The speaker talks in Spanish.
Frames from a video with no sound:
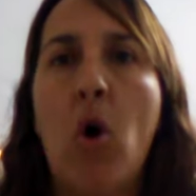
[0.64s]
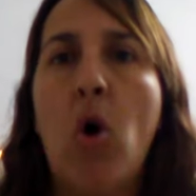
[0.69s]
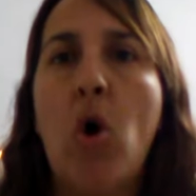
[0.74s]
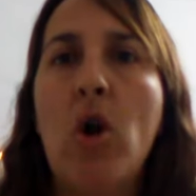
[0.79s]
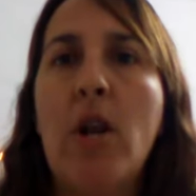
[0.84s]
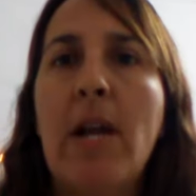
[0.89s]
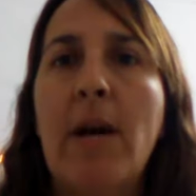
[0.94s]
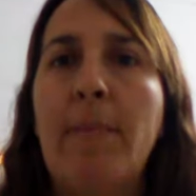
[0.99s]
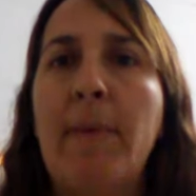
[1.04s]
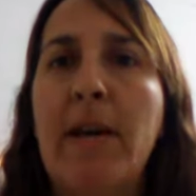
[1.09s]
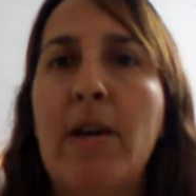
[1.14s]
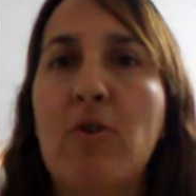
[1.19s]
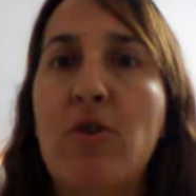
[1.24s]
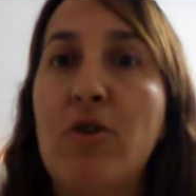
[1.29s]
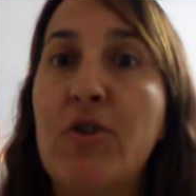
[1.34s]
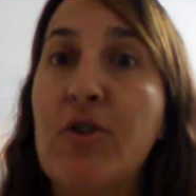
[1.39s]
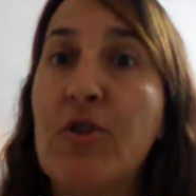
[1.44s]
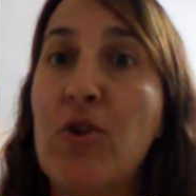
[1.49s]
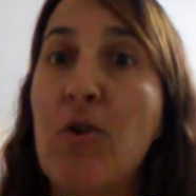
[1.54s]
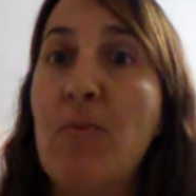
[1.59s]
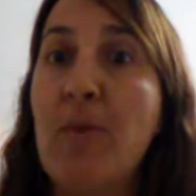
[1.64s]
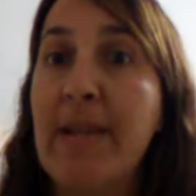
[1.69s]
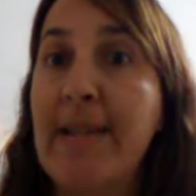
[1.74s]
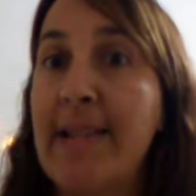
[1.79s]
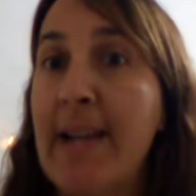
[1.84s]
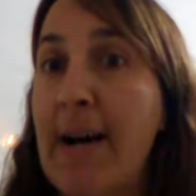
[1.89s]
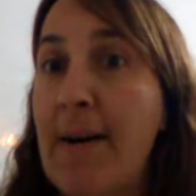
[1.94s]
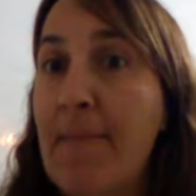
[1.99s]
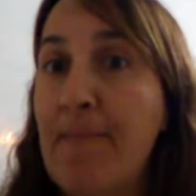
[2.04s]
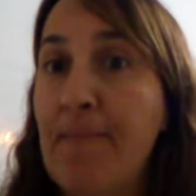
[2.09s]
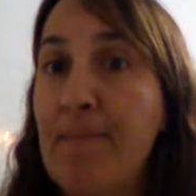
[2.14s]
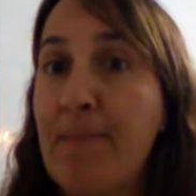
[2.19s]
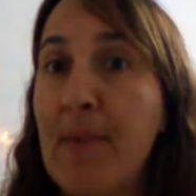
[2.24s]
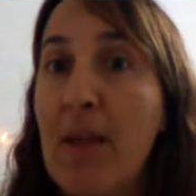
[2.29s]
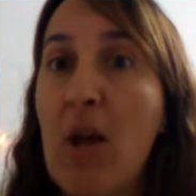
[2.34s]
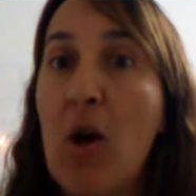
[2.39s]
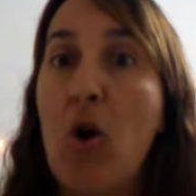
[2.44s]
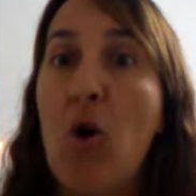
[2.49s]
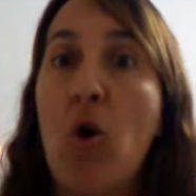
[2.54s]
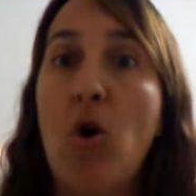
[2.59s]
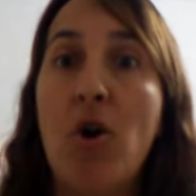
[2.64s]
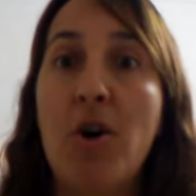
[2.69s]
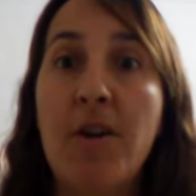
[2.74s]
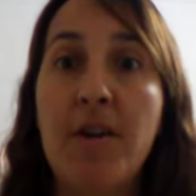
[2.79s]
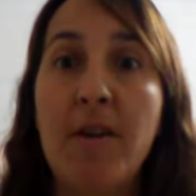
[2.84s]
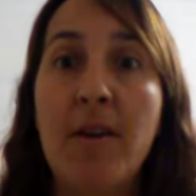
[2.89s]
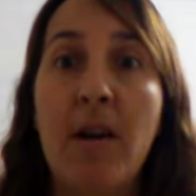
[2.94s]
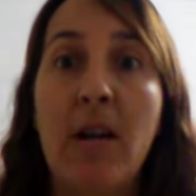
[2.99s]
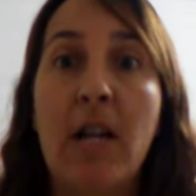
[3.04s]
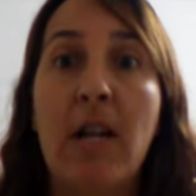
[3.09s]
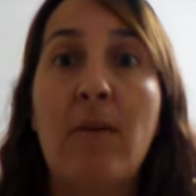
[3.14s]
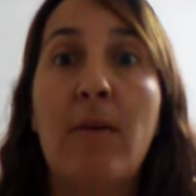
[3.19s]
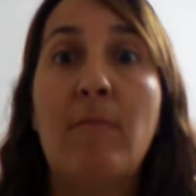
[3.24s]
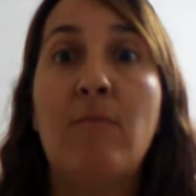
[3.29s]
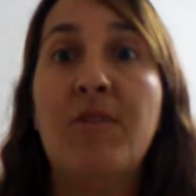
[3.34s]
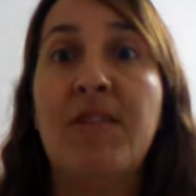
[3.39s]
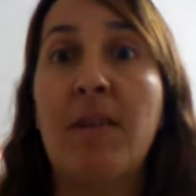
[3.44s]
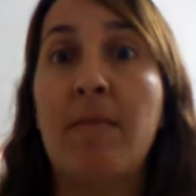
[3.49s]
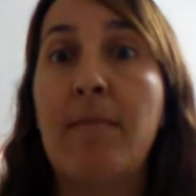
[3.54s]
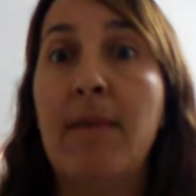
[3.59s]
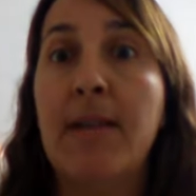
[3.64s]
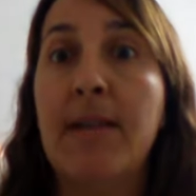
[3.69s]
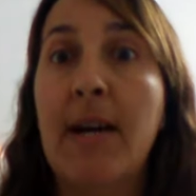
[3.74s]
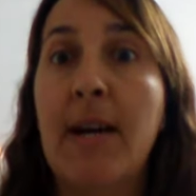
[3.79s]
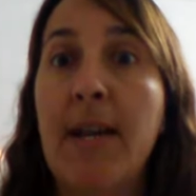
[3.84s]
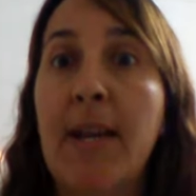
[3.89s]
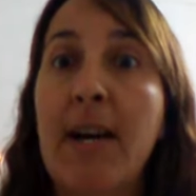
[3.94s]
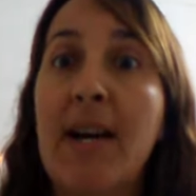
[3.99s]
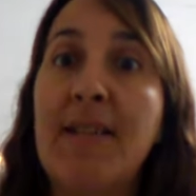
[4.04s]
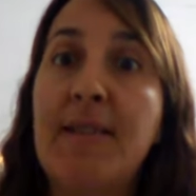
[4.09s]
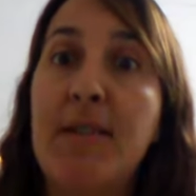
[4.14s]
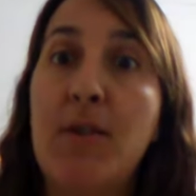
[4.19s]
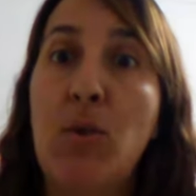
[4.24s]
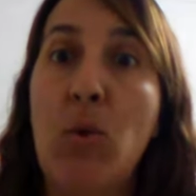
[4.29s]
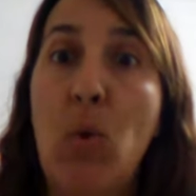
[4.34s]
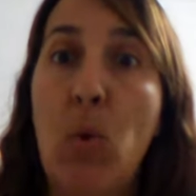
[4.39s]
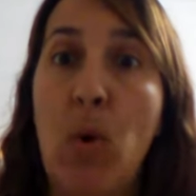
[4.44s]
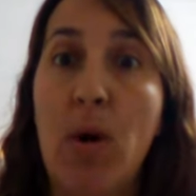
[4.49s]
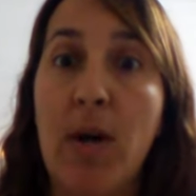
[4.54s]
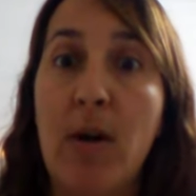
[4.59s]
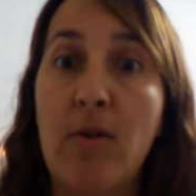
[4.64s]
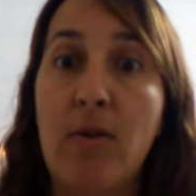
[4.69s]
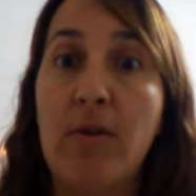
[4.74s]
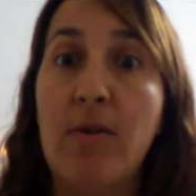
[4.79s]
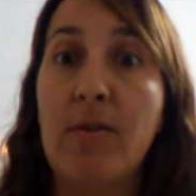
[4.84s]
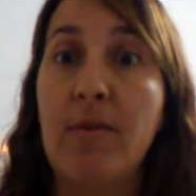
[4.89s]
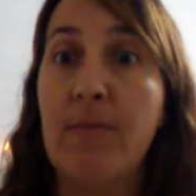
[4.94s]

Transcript: Hola amigos, ¿cómo están? Hoy les vamos a invitar a hacer un juego.